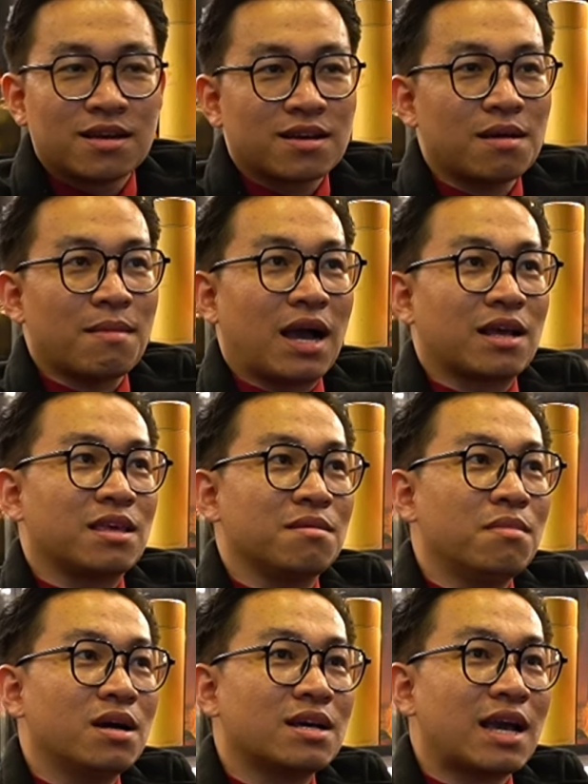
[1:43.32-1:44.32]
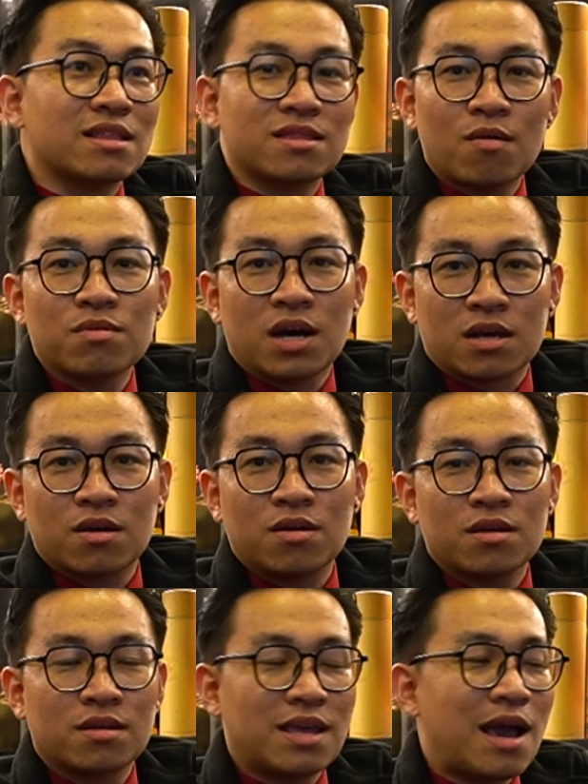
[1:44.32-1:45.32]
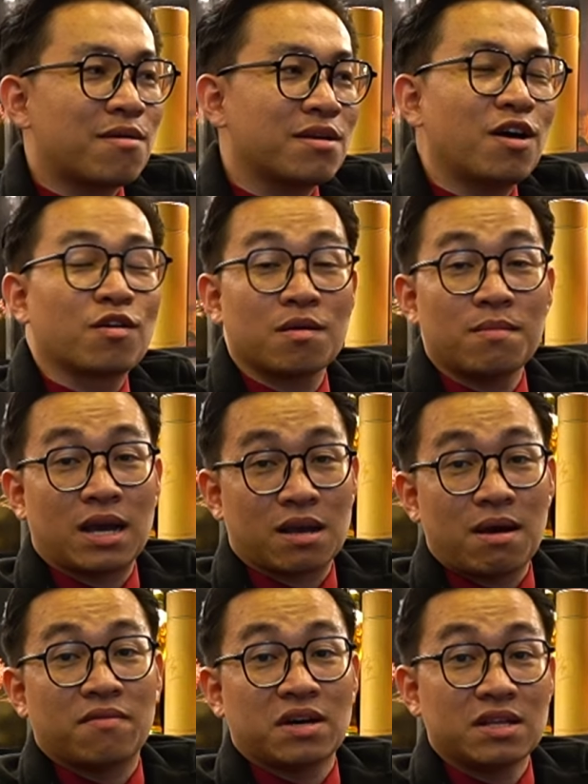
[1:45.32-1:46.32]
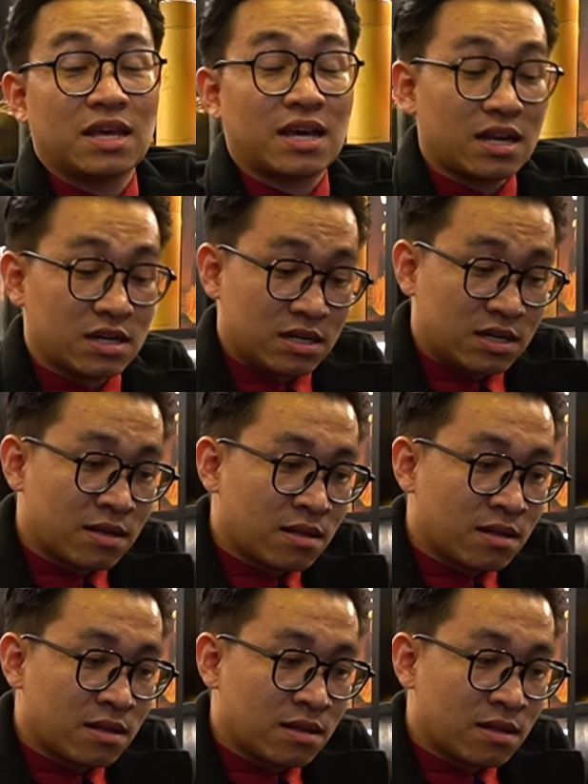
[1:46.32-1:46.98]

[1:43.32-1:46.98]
Các bạn chỉ mới cắt tóc được thôi, giao cái đầu của các bạn vẫn có thể cắt được.